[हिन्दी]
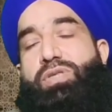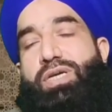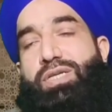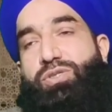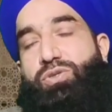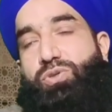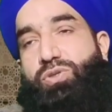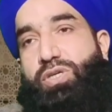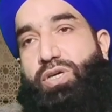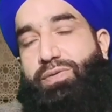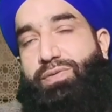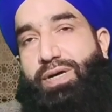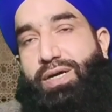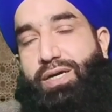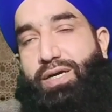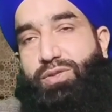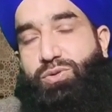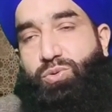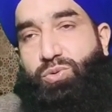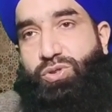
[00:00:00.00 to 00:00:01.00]
तहजद के
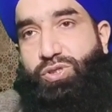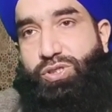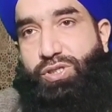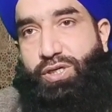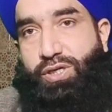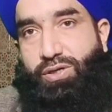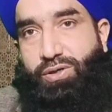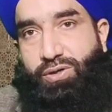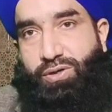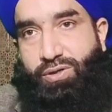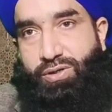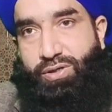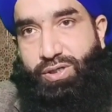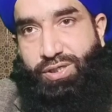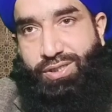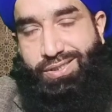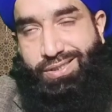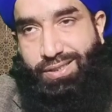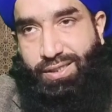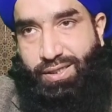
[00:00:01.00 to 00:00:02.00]
वक़्त उठते और
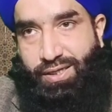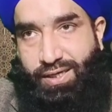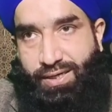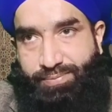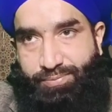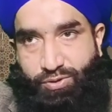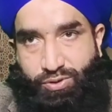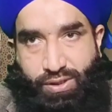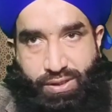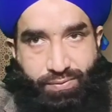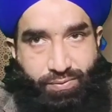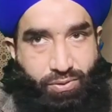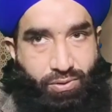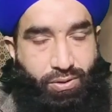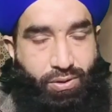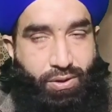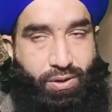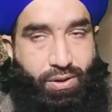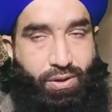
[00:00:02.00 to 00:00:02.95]
इस तरह आप जो है वो